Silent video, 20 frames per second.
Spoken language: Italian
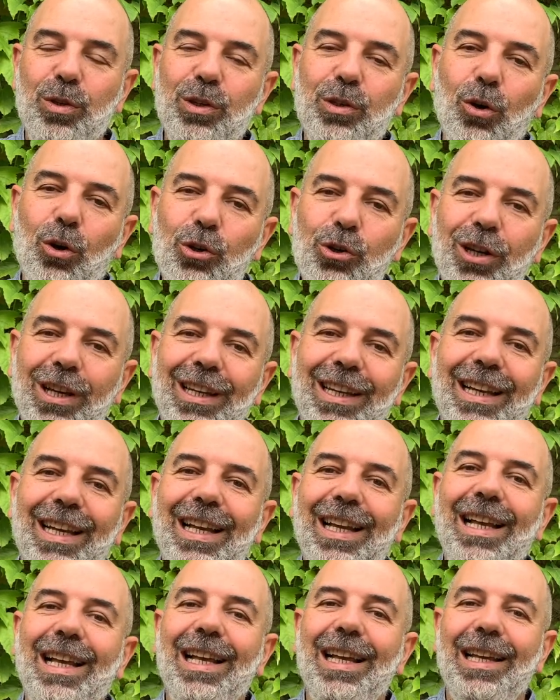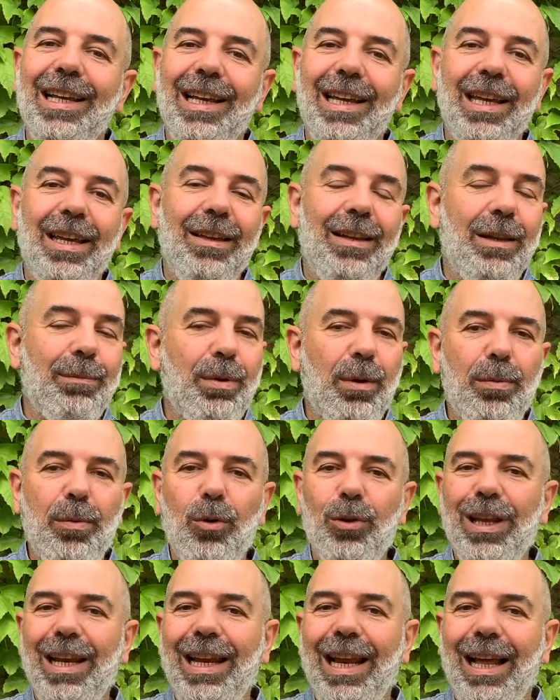social e ne proporrò
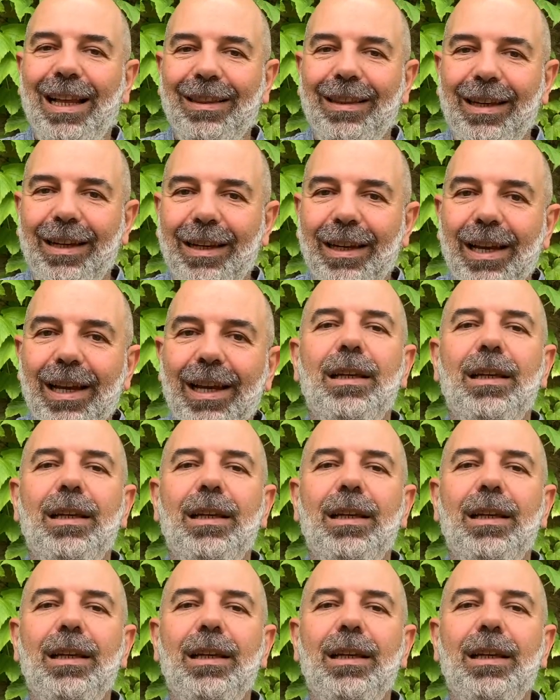degli altri.